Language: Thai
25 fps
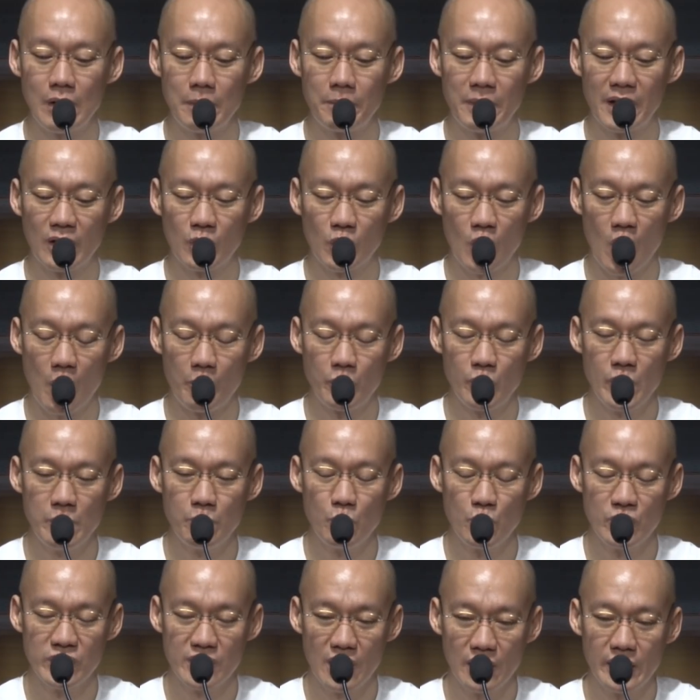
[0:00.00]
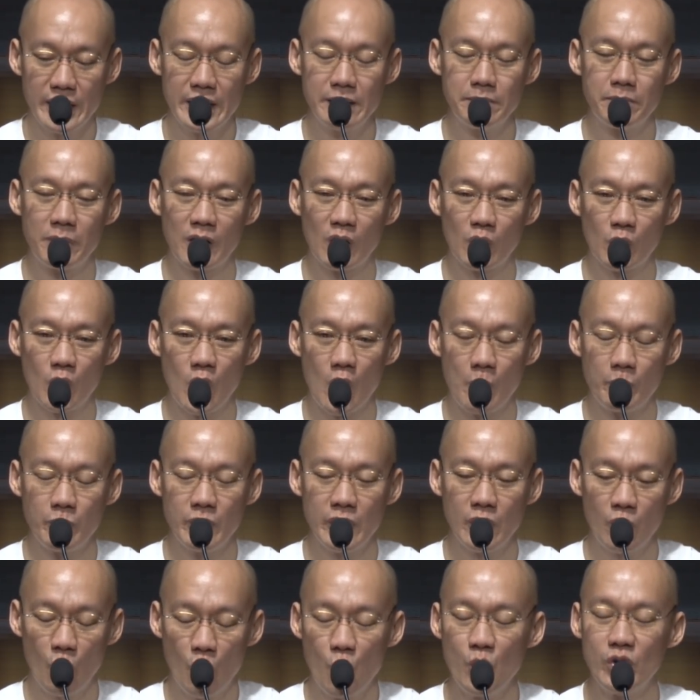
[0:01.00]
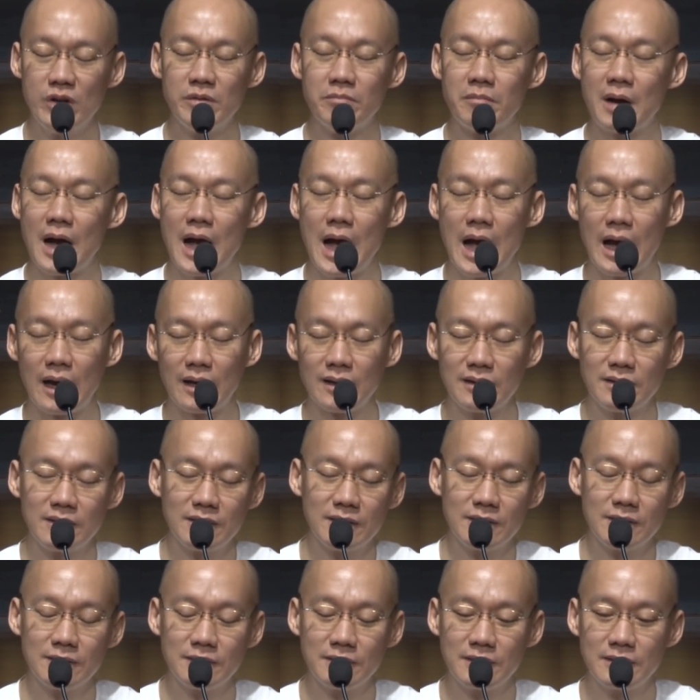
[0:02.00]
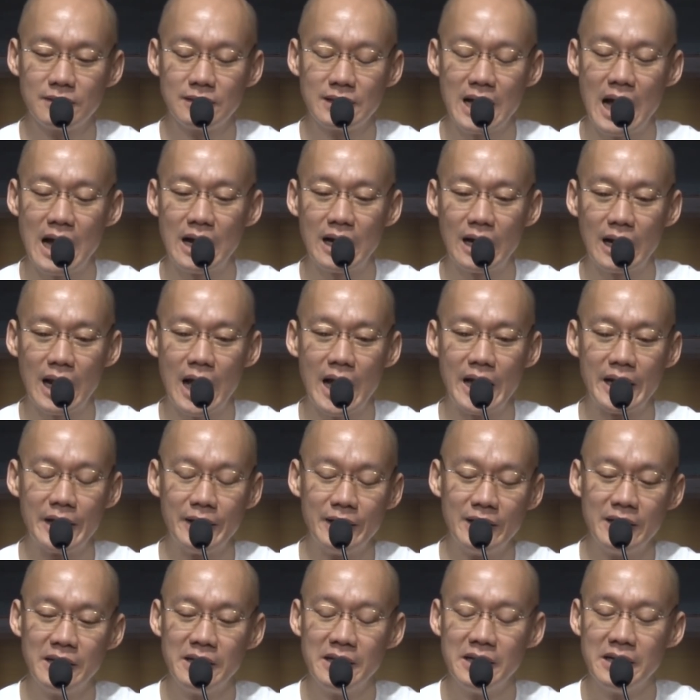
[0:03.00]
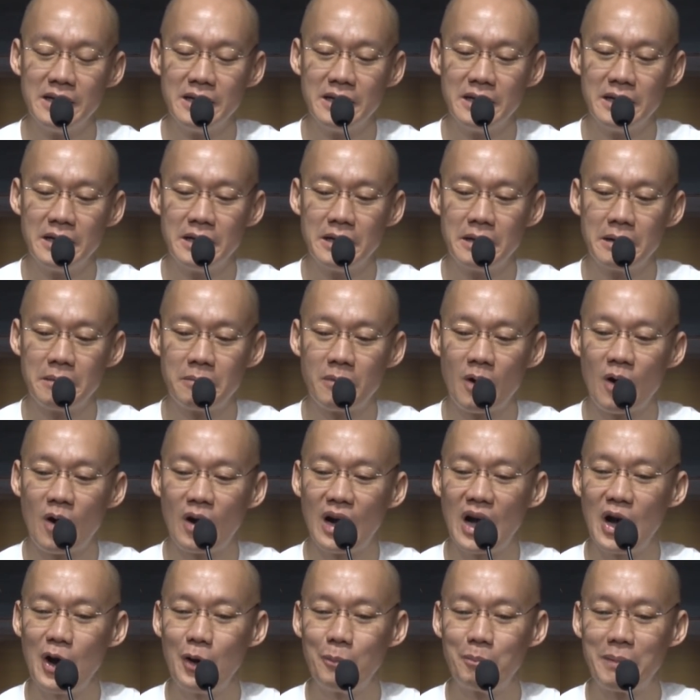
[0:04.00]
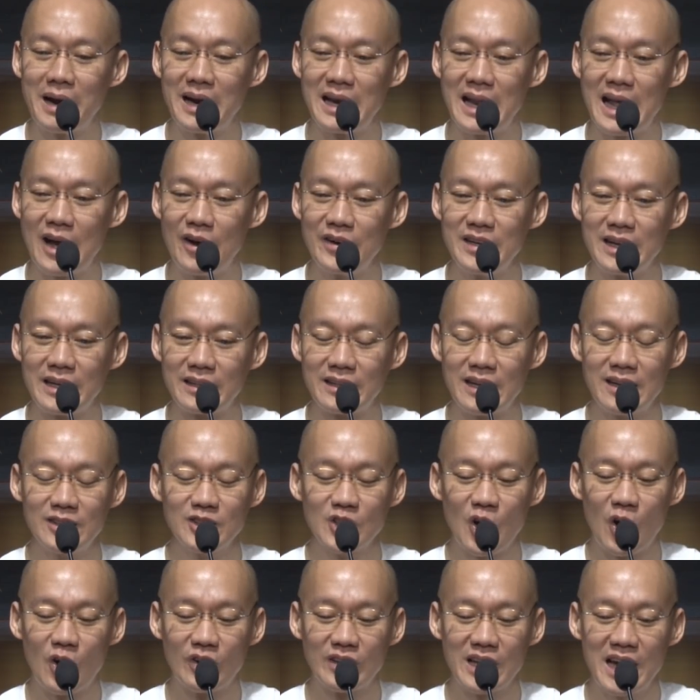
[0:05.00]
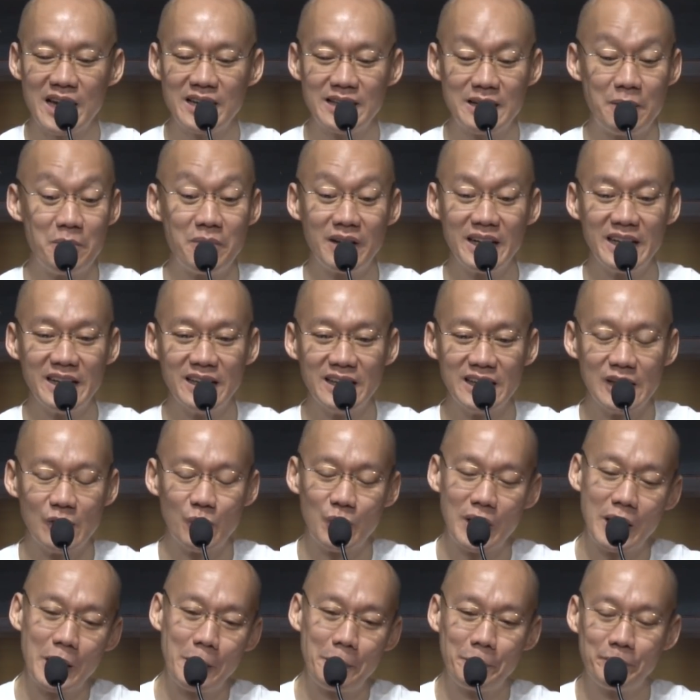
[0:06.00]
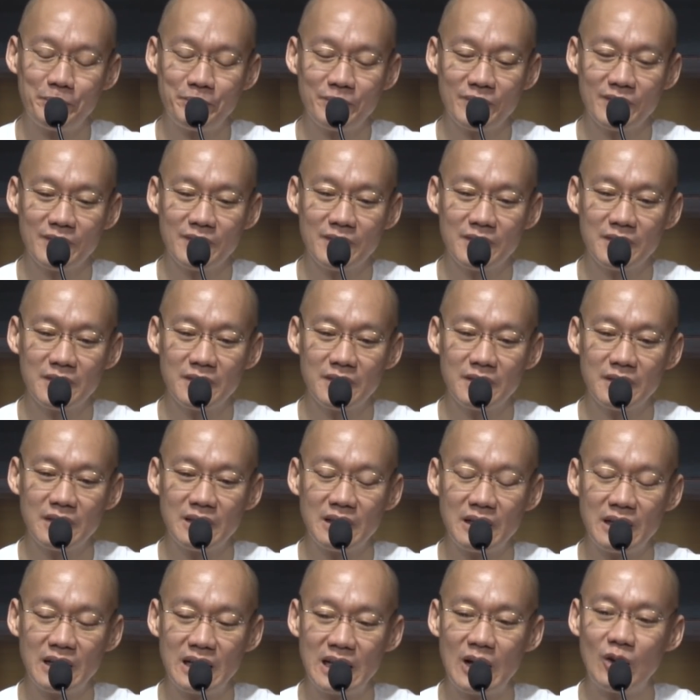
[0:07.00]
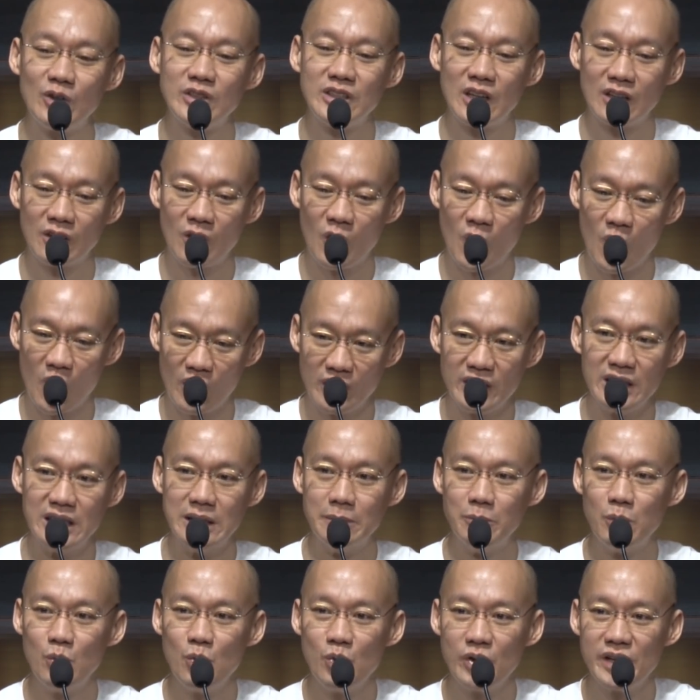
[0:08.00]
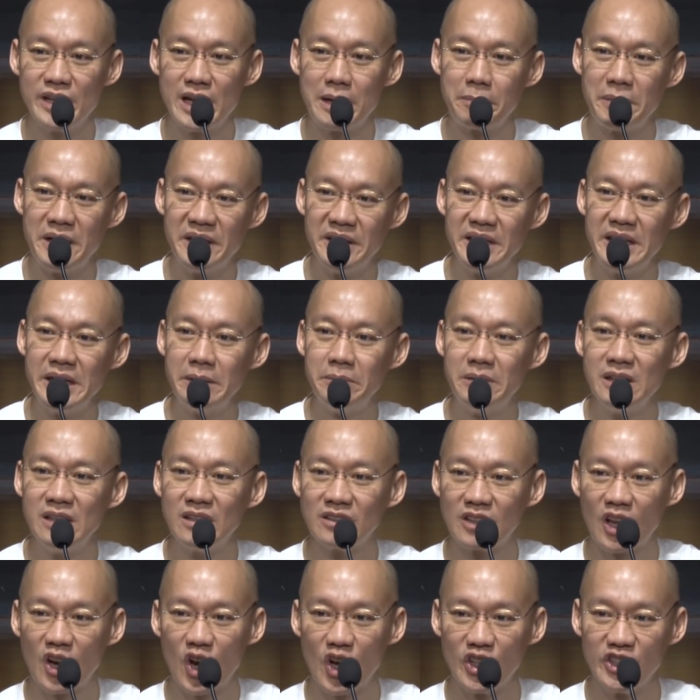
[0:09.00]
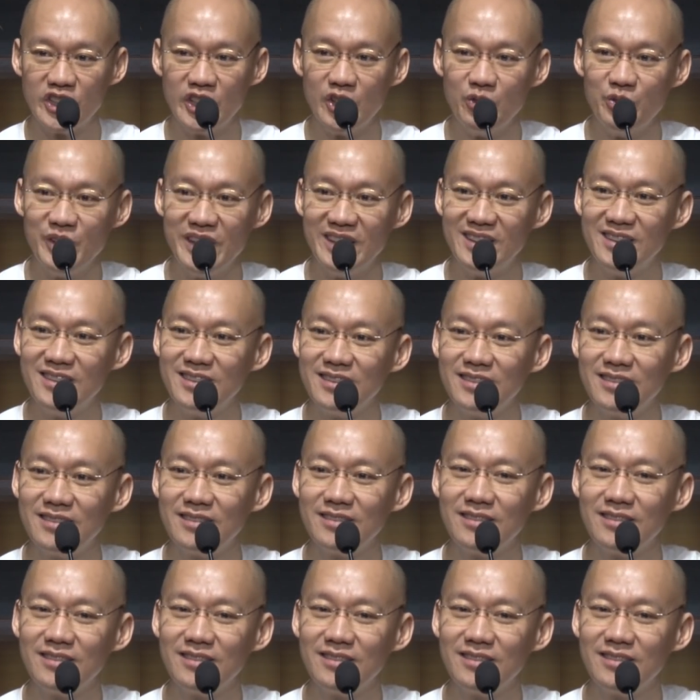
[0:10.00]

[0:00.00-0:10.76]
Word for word: เรียกว่าประกอบด้วยบุญญาลิศประกอบด้วยคุณมาก นั่งใกล้ พอเข้าไปแล้วเนี่ยทั้งสองท่าน ดำริเลยว่า เราจะขอถึงผู้นี้เป็นที่พึ่งตลอดชีวิต